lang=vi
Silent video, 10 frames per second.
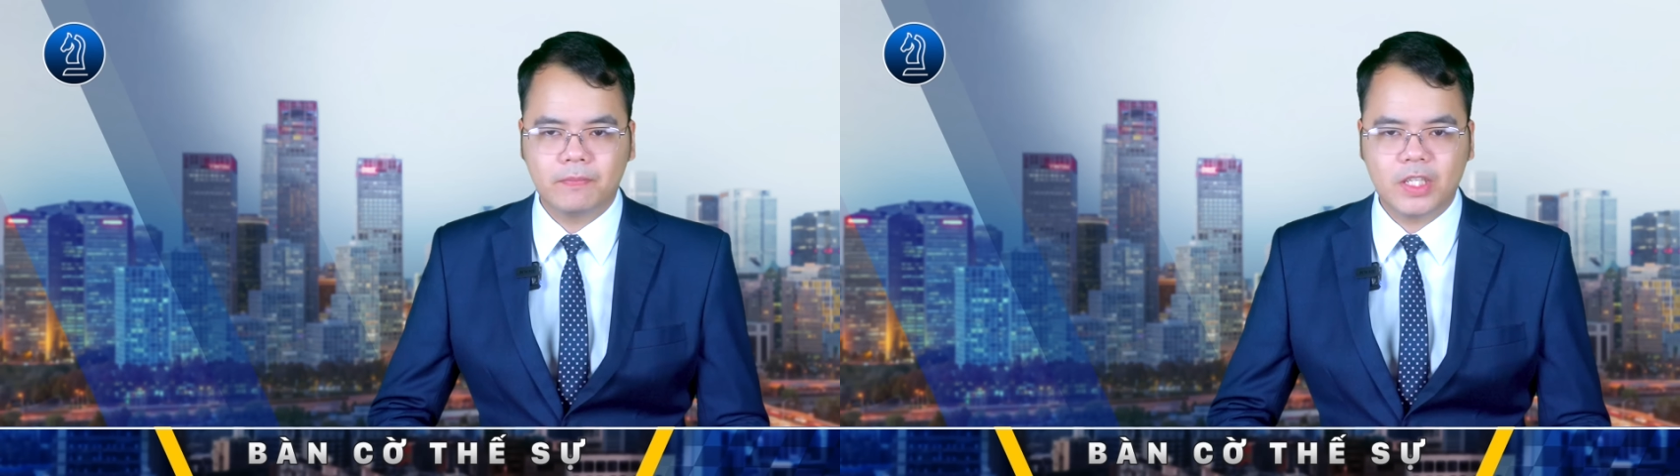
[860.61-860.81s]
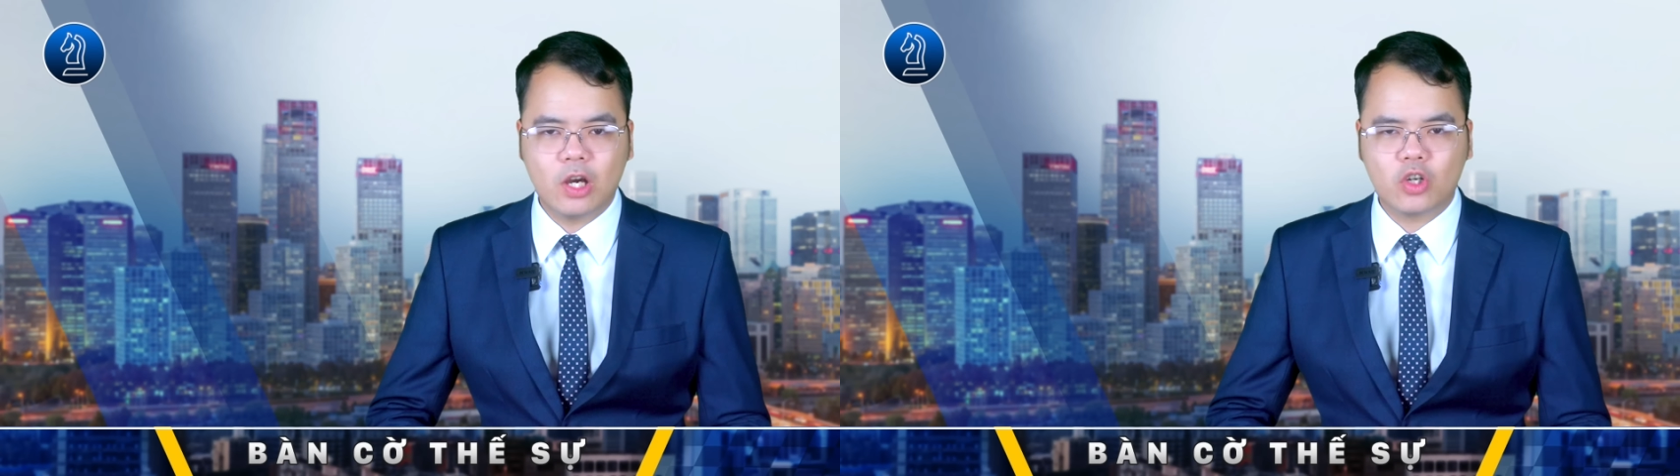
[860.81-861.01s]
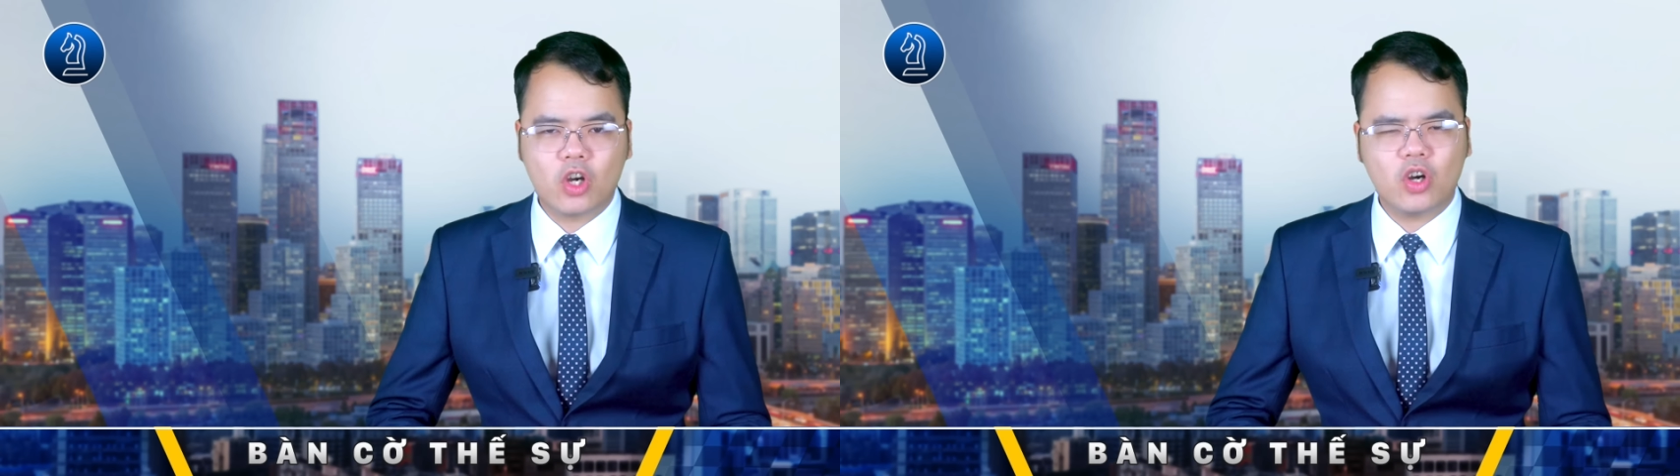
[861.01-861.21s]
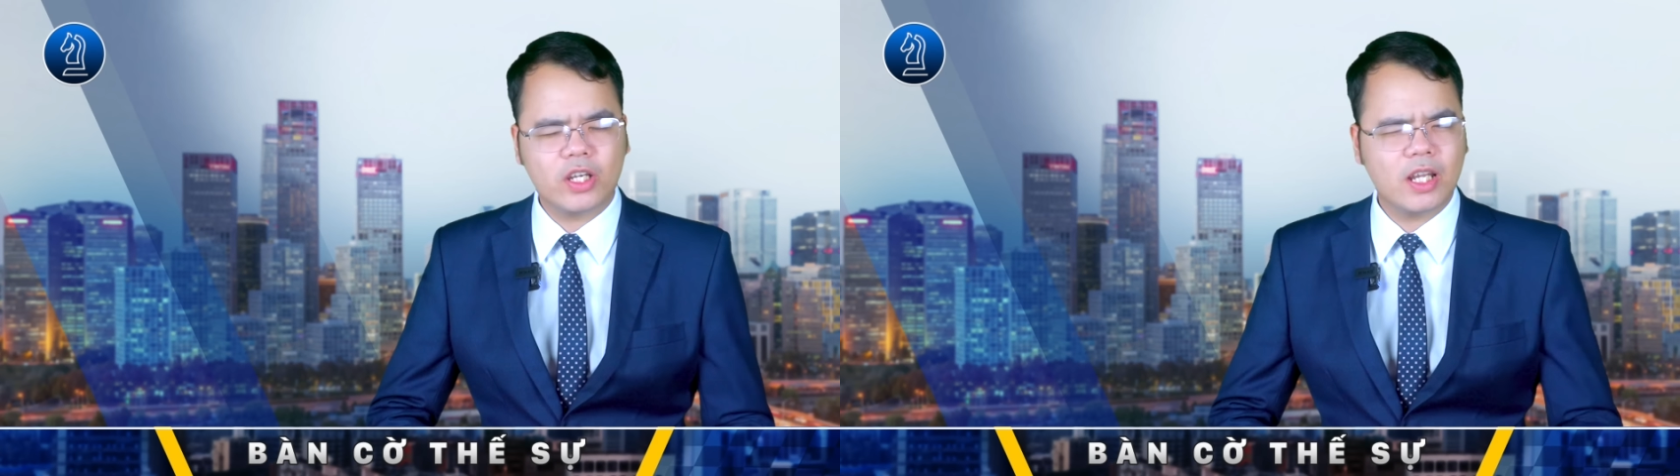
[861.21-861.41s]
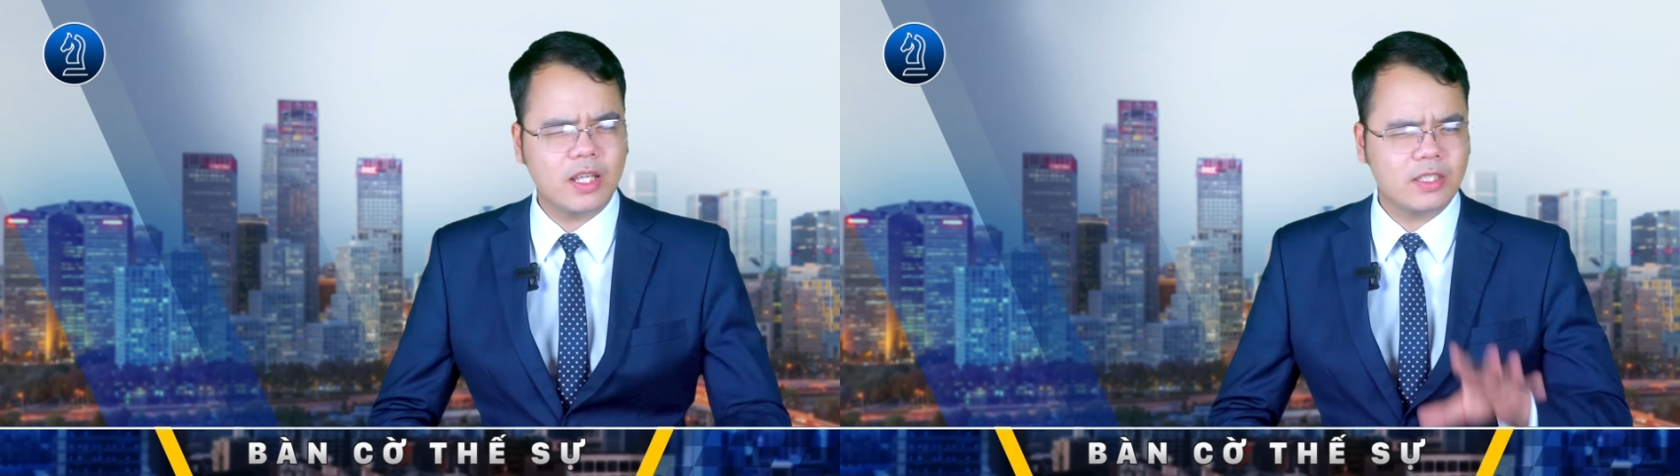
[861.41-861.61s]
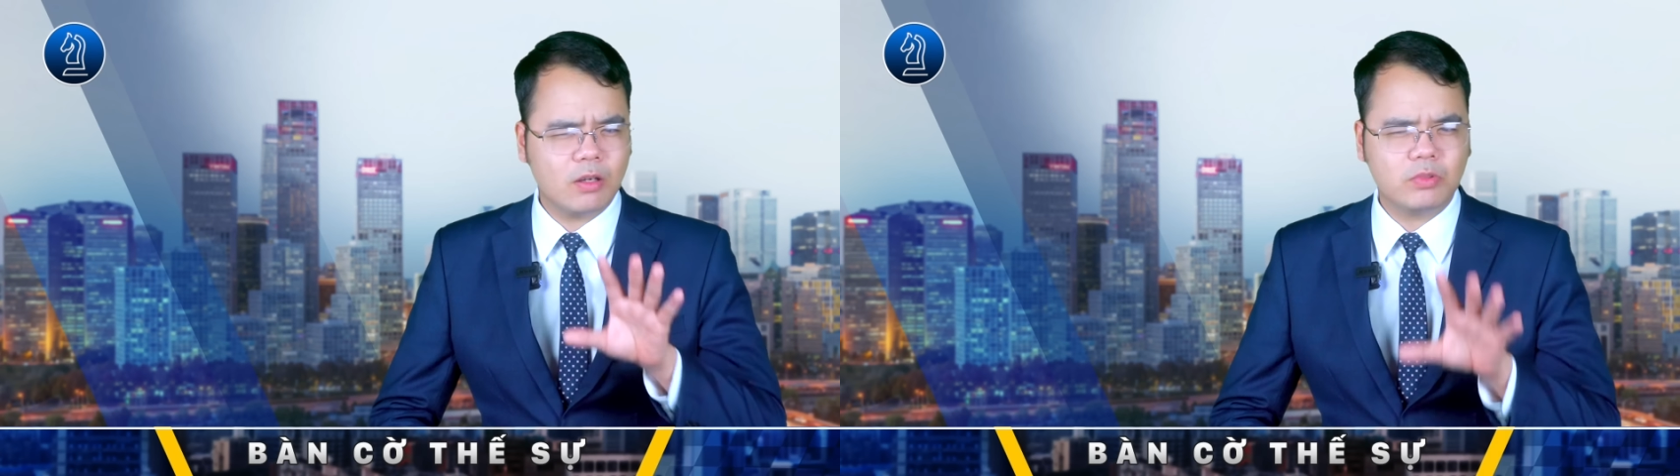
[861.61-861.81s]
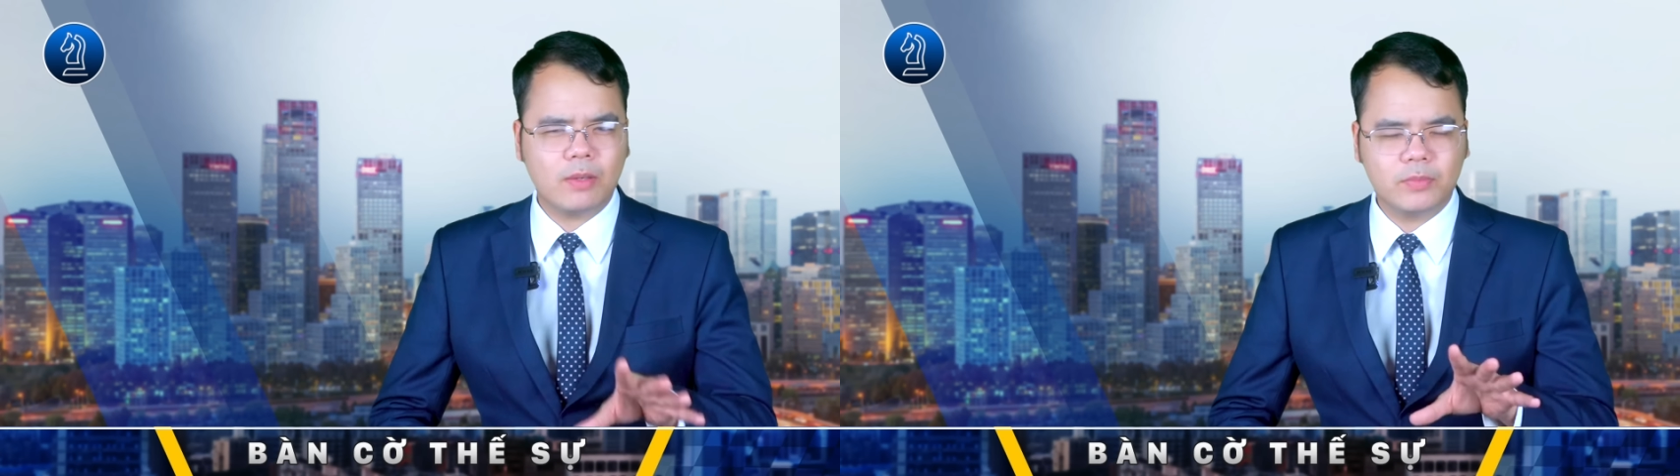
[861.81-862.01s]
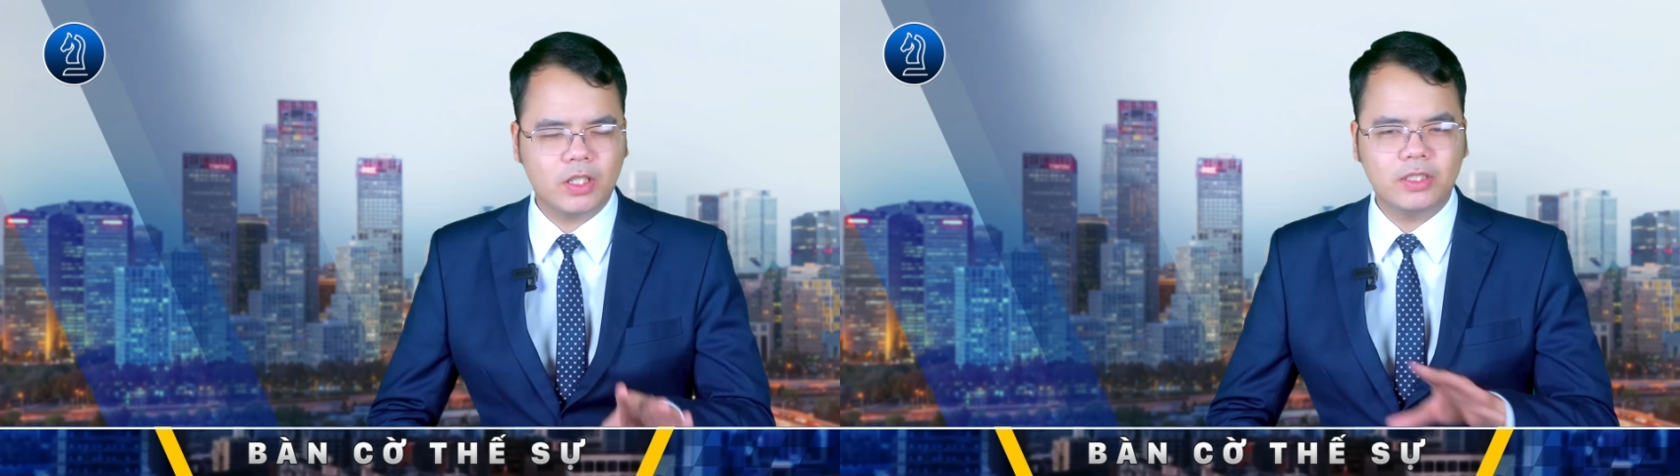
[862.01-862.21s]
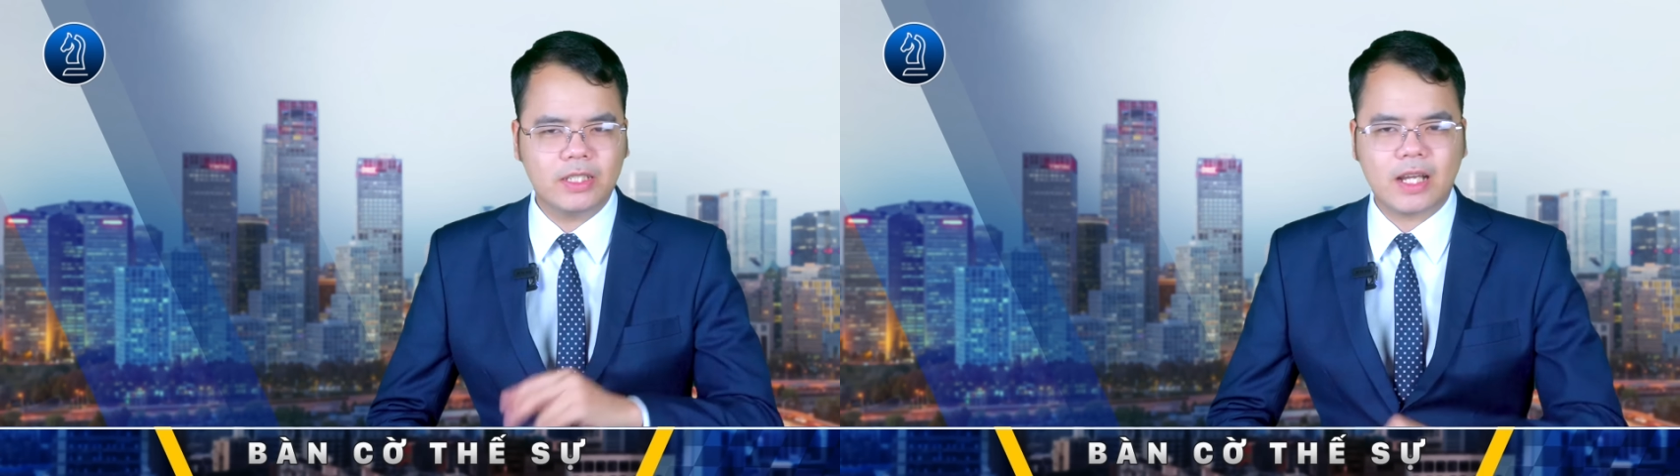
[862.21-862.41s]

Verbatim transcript: Điều đó có nghĩa là trong năm tới thì